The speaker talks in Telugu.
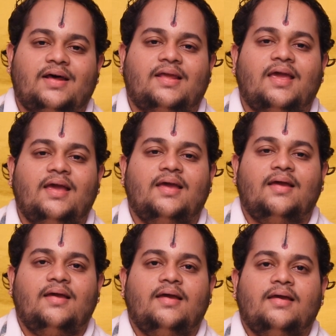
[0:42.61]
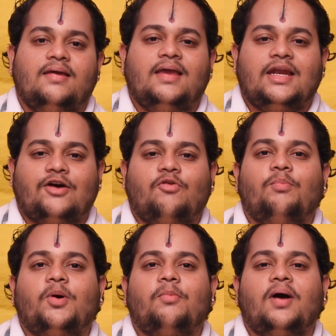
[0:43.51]
వారికి ఈ
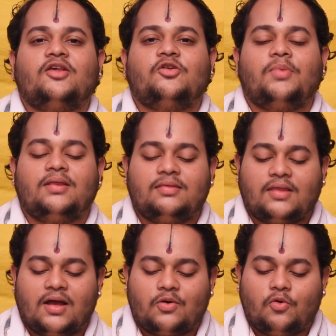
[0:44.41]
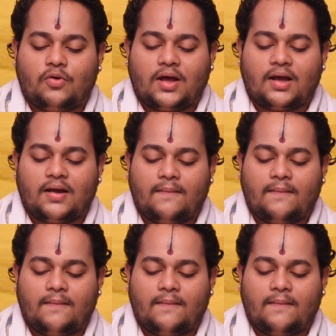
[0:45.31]
నవంబర్ మాసమంతా కూడా